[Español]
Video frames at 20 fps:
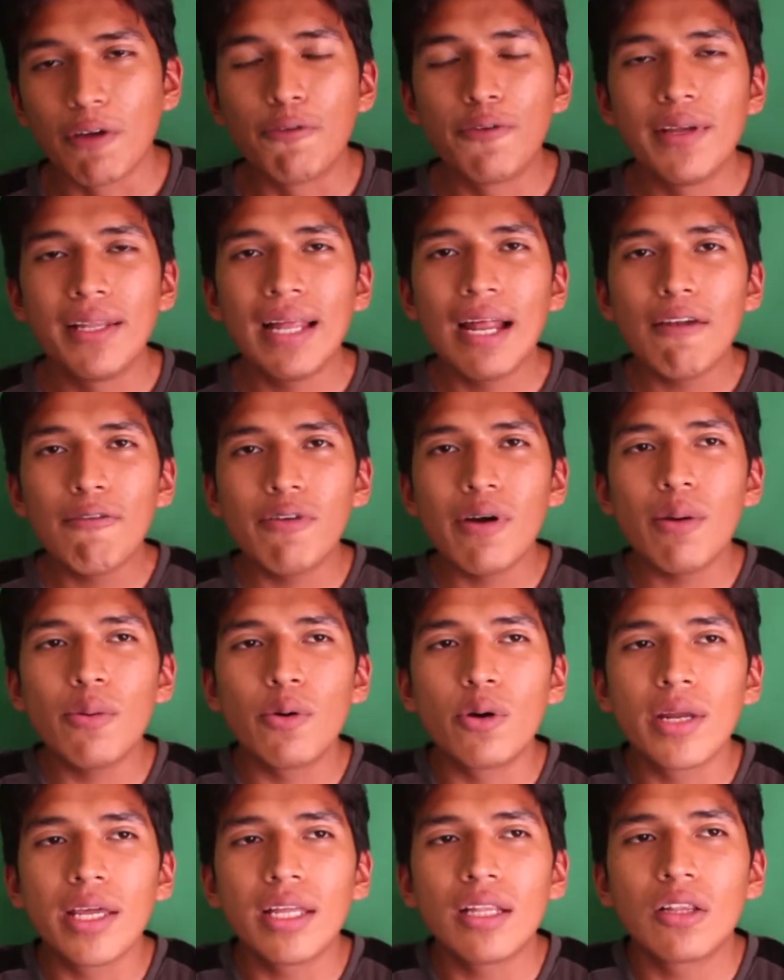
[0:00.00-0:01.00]
Final
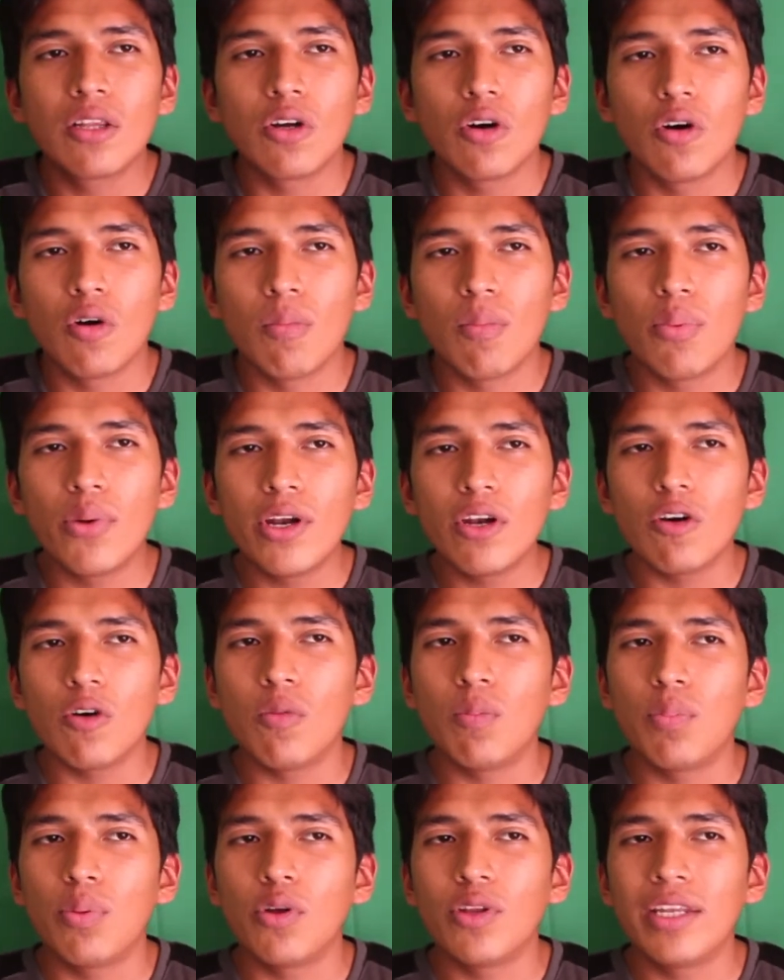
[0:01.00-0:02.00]
favorito,
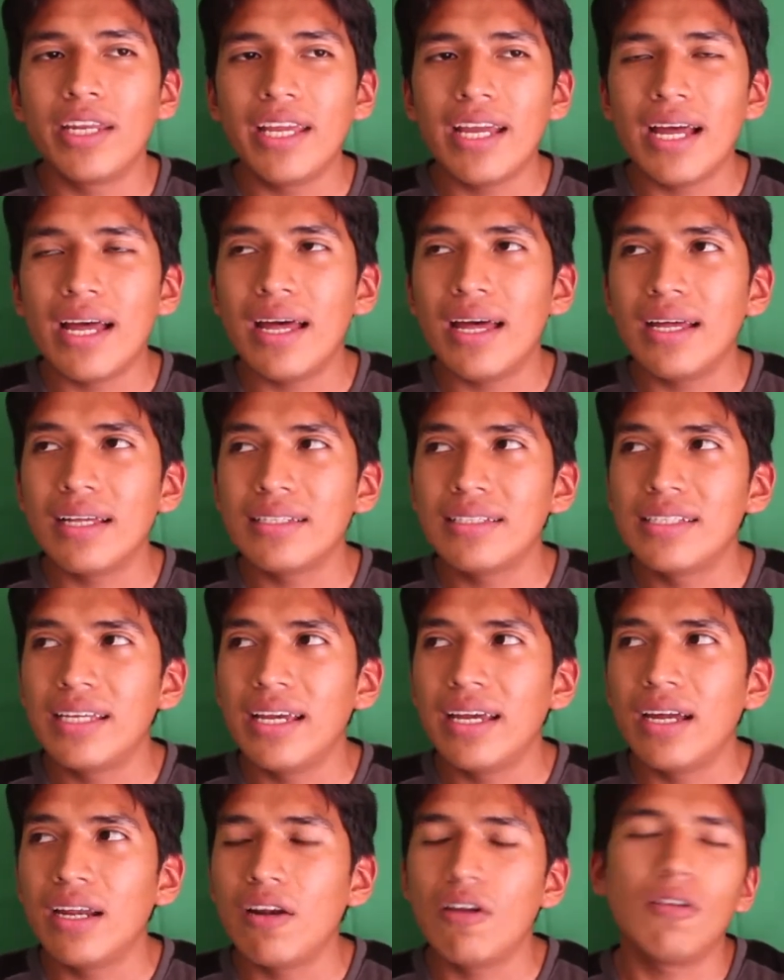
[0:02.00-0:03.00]
bueno, podría
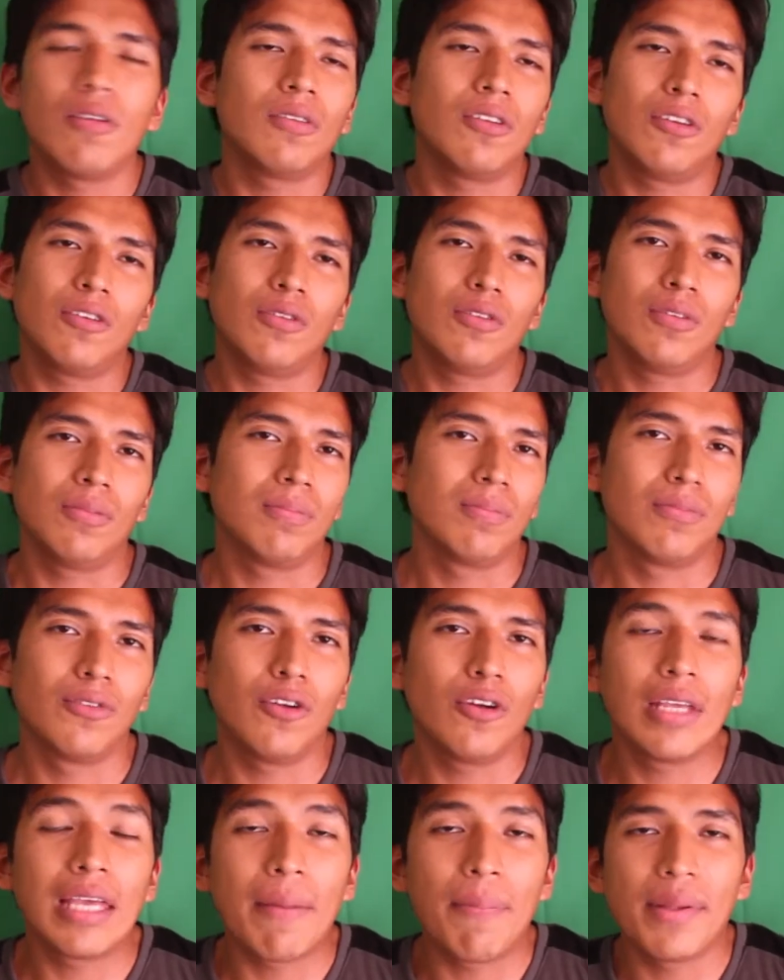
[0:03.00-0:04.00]
ser, no, no,
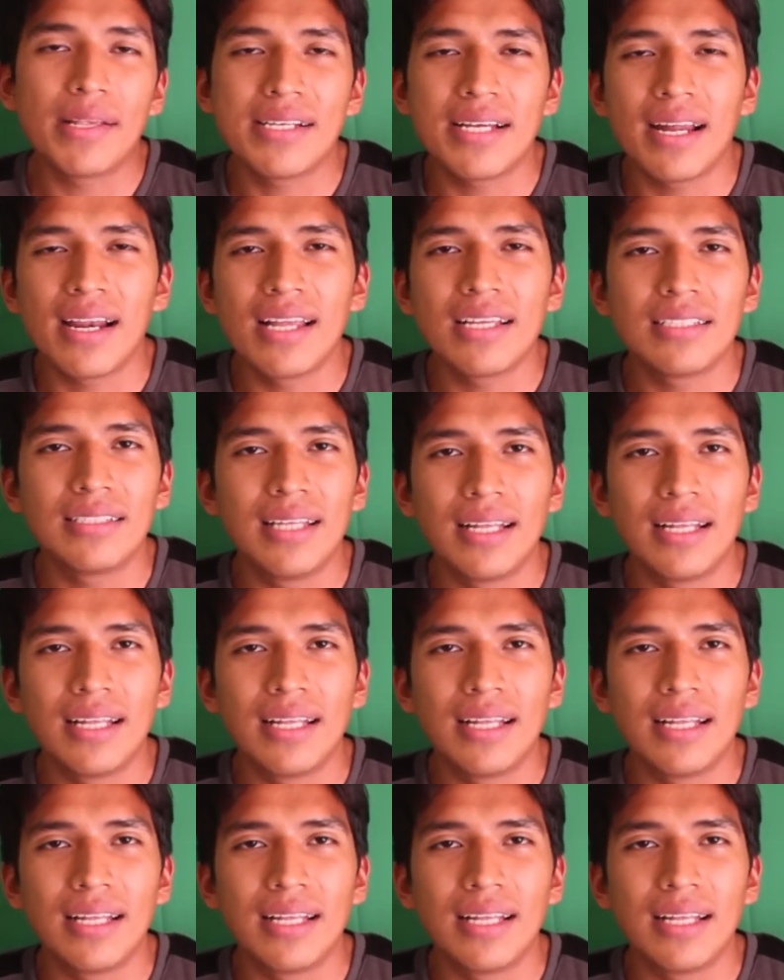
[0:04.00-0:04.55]
no hay que pensar, es